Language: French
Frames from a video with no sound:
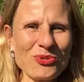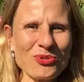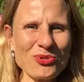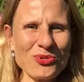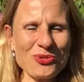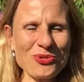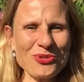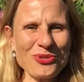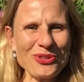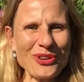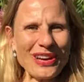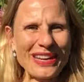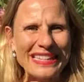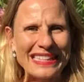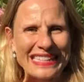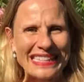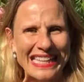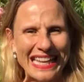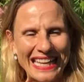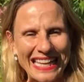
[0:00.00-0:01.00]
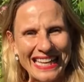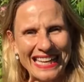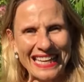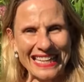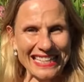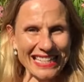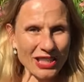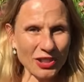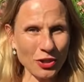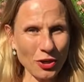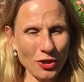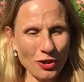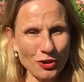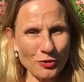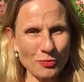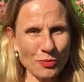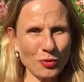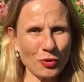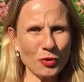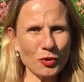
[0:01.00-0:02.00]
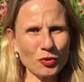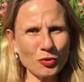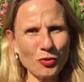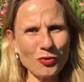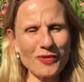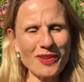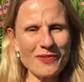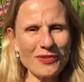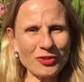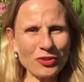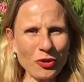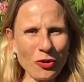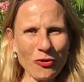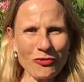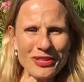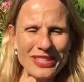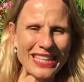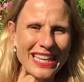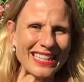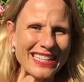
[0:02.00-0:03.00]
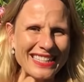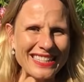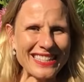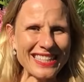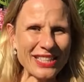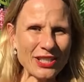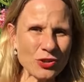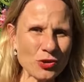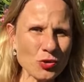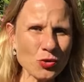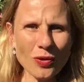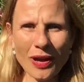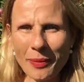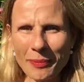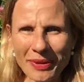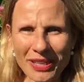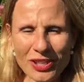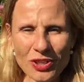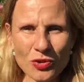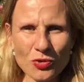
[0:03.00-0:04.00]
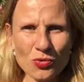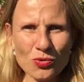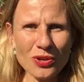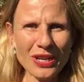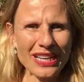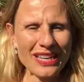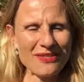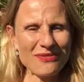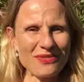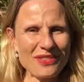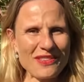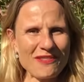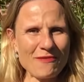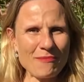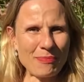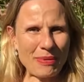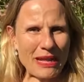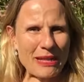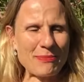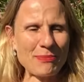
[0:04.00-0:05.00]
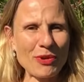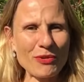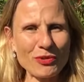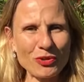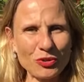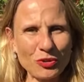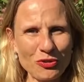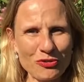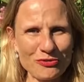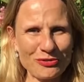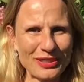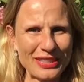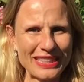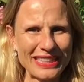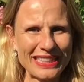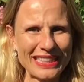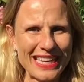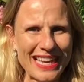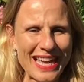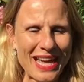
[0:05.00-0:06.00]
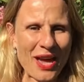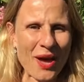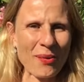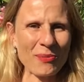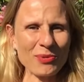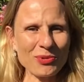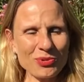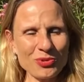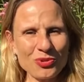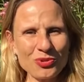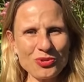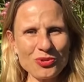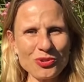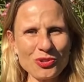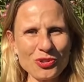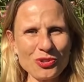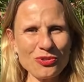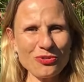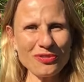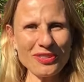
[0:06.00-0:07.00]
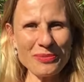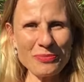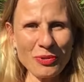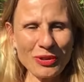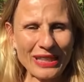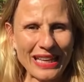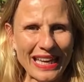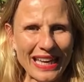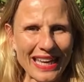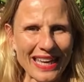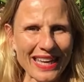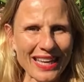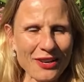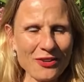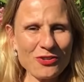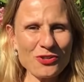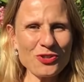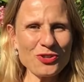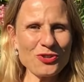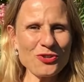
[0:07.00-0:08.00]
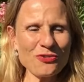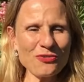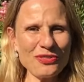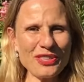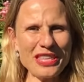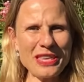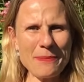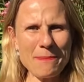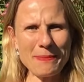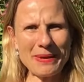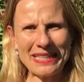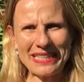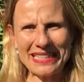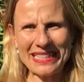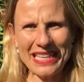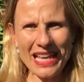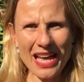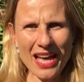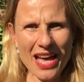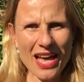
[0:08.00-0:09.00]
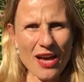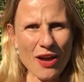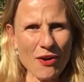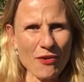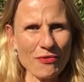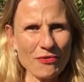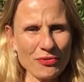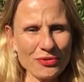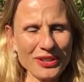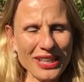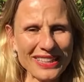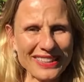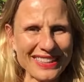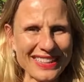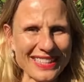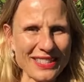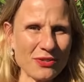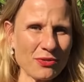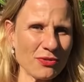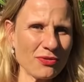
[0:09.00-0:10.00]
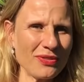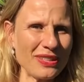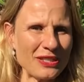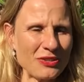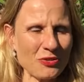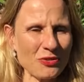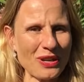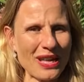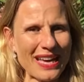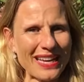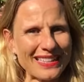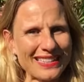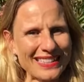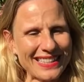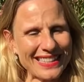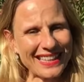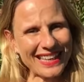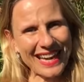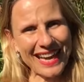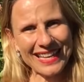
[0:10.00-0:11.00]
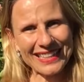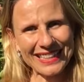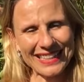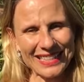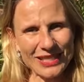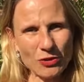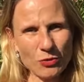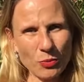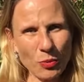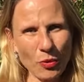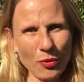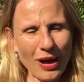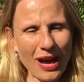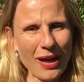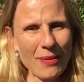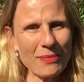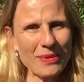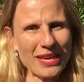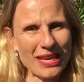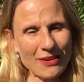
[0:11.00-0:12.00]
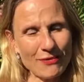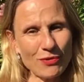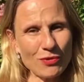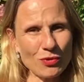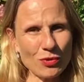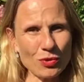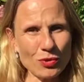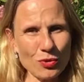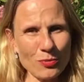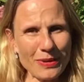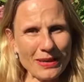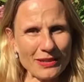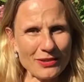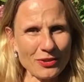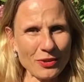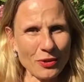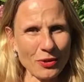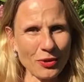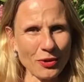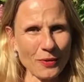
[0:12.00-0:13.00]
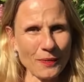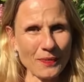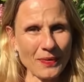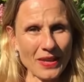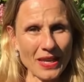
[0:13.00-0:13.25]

Bonjour, 5 clés détox pour retrouver votre vitalité jour après jour et vivre pleinement votre vie. Bonjour, Sophie Moneret, coach de vie, médecin, fondatrice de Light et créatrice du programme Évolution Minceur.